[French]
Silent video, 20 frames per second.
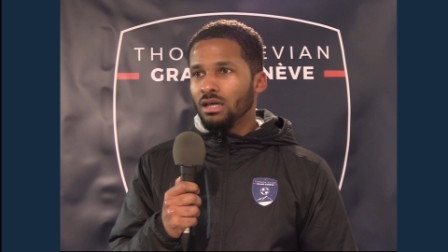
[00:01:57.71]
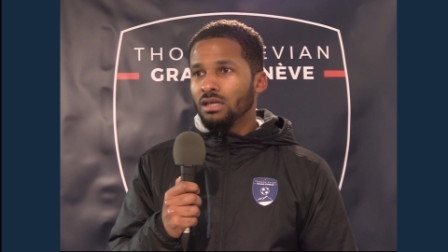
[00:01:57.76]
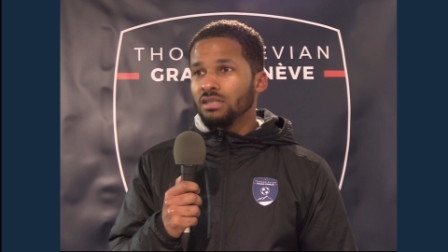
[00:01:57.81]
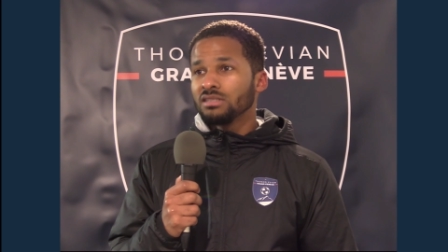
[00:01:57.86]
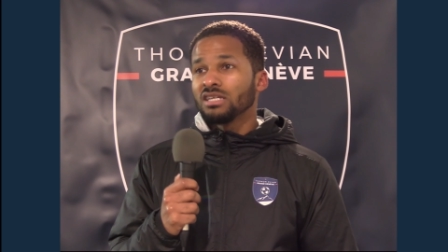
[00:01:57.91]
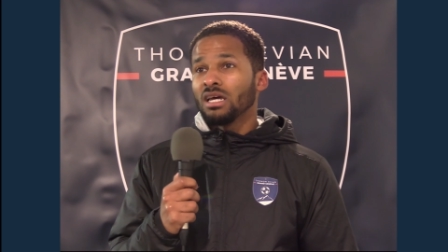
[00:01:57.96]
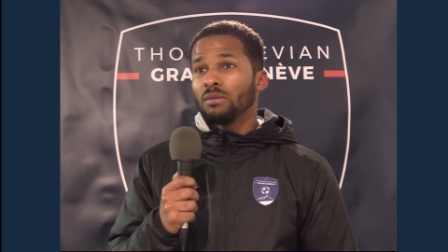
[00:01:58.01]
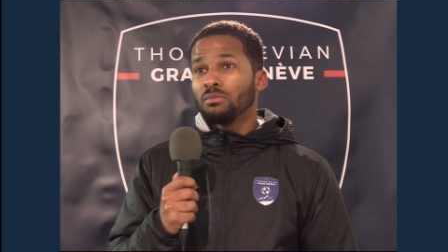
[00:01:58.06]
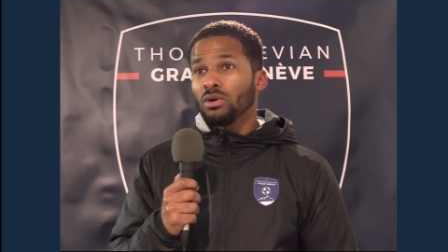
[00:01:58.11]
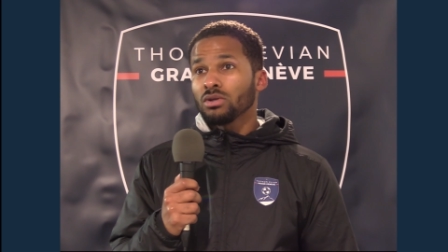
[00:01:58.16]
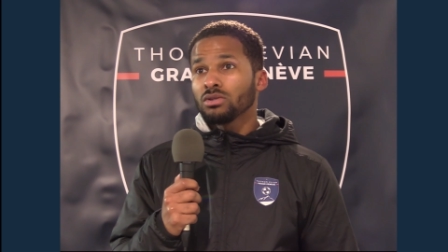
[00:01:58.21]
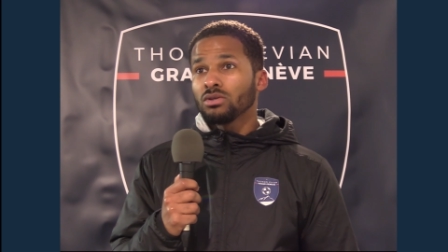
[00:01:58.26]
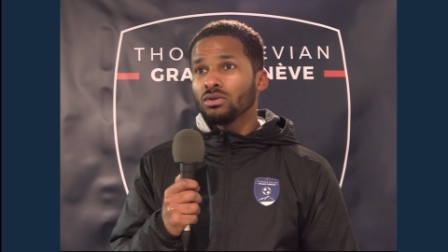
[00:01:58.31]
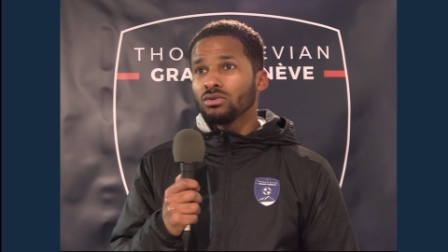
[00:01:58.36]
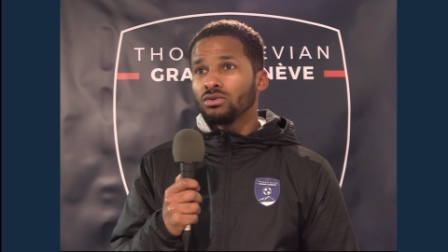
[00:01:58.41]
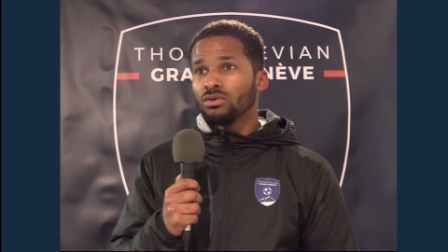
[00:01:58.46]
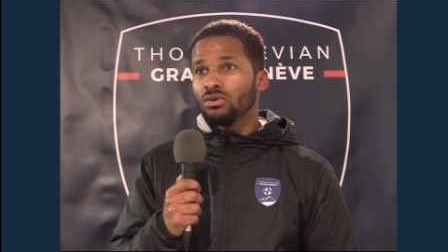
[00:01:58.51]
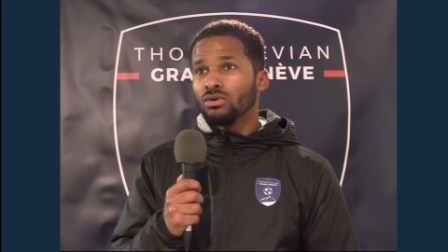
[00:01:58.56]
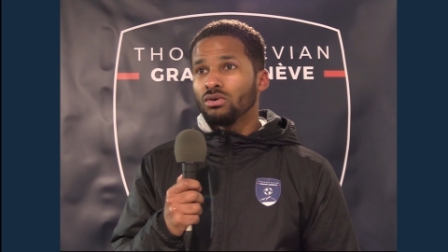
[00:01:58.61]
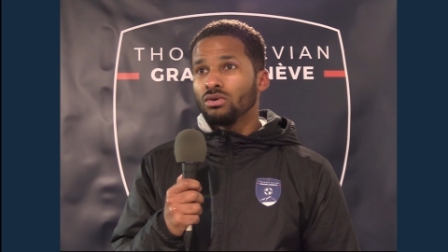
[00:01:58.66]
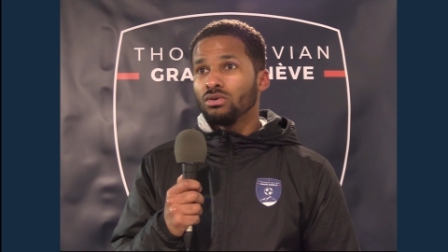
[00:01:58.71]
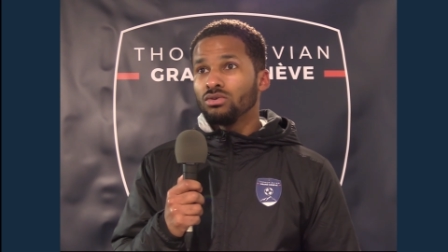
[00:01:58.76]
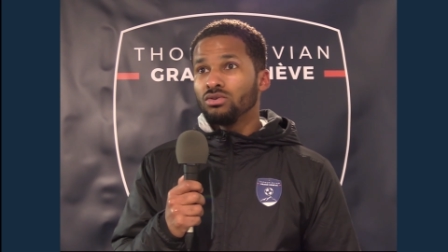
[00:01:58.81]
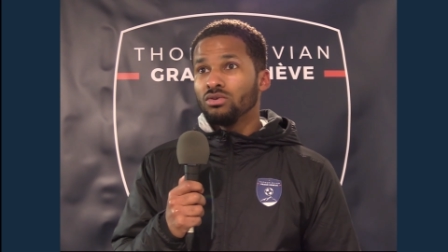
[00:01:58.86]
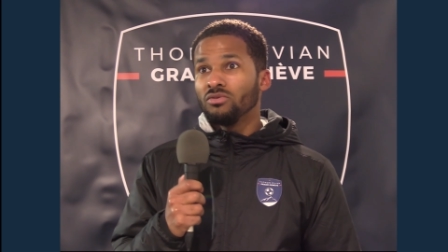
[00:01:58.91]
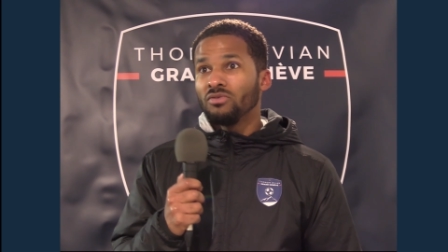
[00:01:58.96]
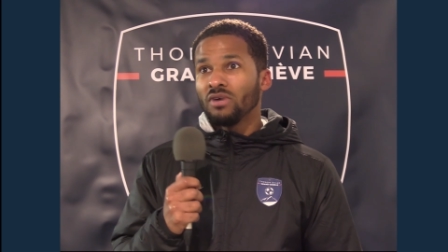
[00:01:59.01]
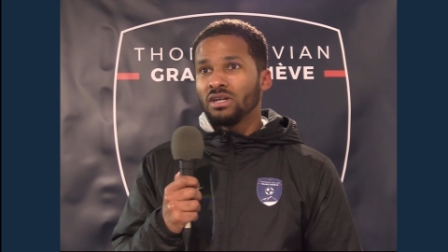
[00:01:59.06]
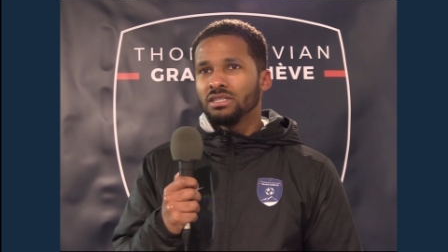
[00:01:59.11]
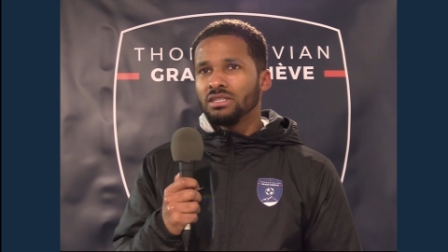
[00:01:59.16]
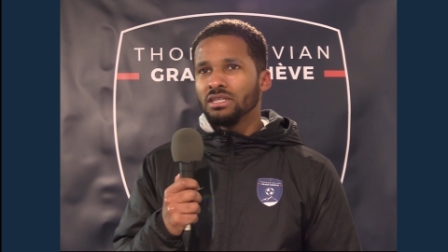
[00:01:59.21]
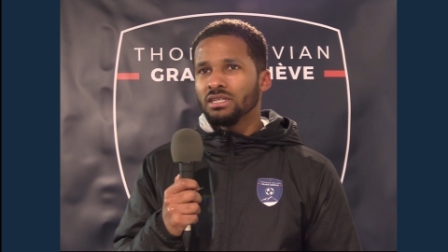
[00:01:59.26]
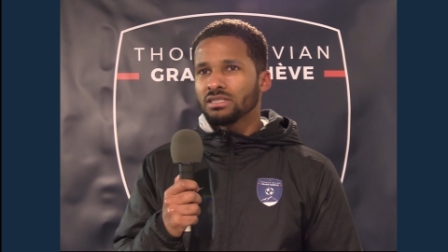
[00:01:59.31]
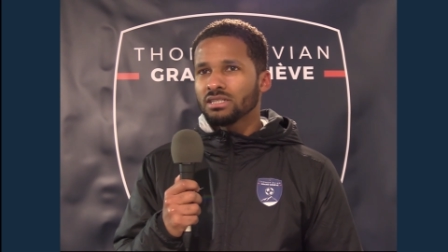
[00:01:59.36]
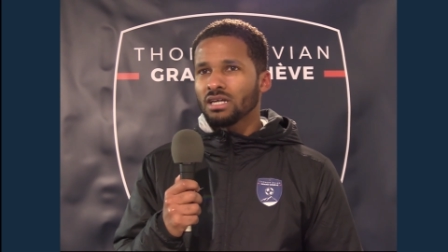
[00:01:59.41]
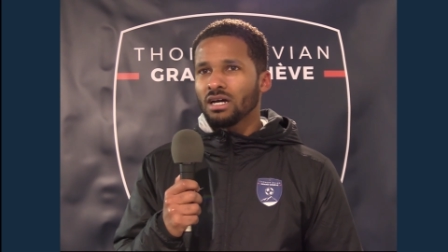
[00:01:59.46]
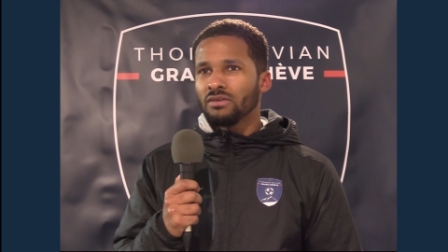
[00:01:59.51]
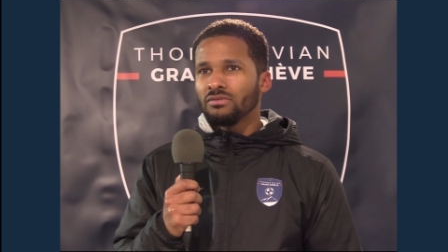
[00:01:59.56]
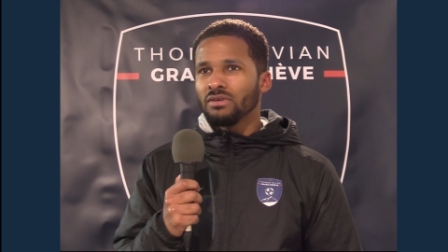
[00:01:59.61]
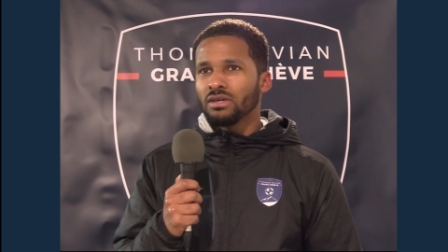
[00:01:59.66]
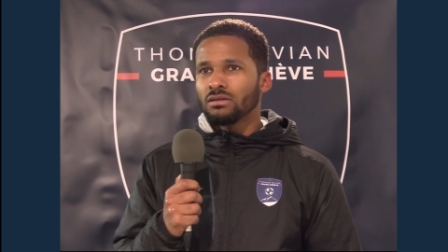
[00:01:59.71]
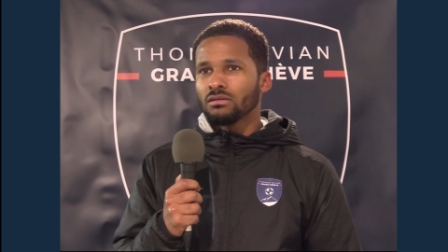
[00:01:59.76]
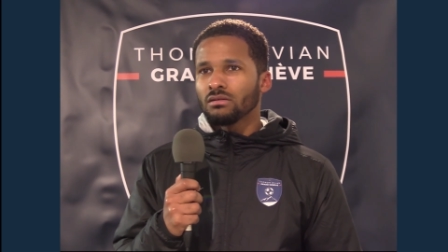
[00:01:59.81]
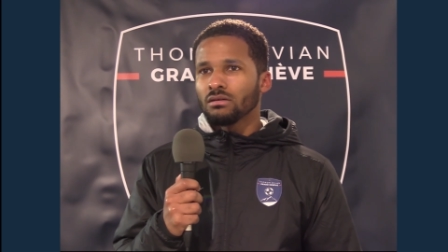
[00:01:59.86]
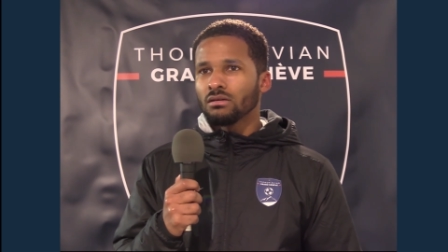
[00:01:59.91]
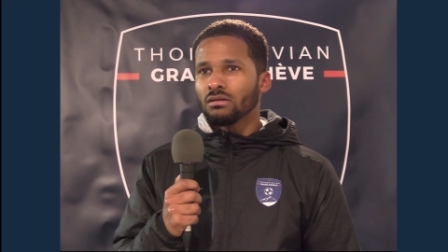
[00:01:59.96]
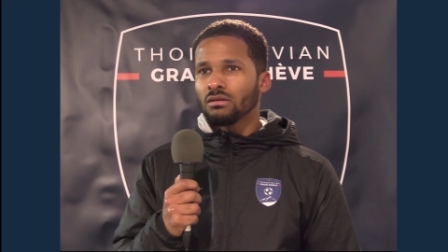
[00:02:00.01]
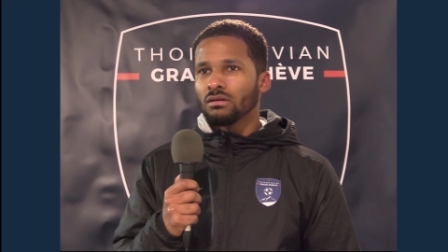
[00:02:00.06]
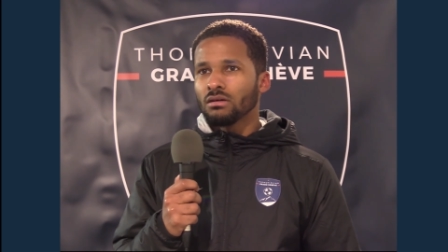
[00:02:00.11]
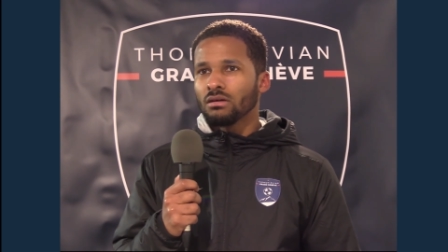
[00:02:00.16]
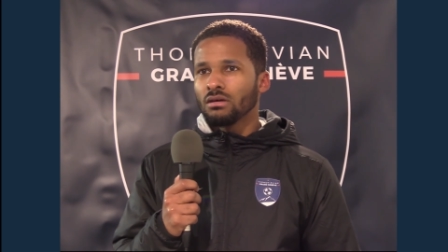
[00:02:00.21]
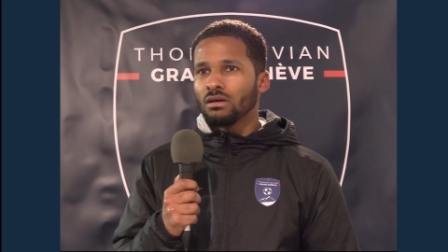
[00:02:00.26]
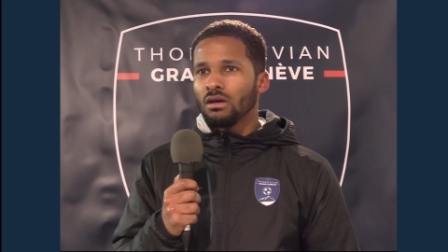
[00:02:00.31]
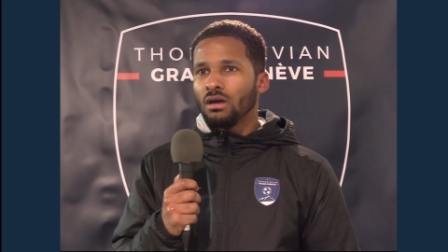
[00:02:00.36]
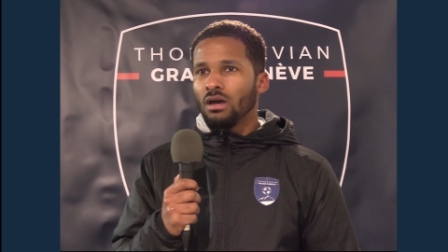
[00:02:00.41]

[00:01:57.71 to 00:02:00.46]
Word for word: C'était important de, valider ça avec, euh,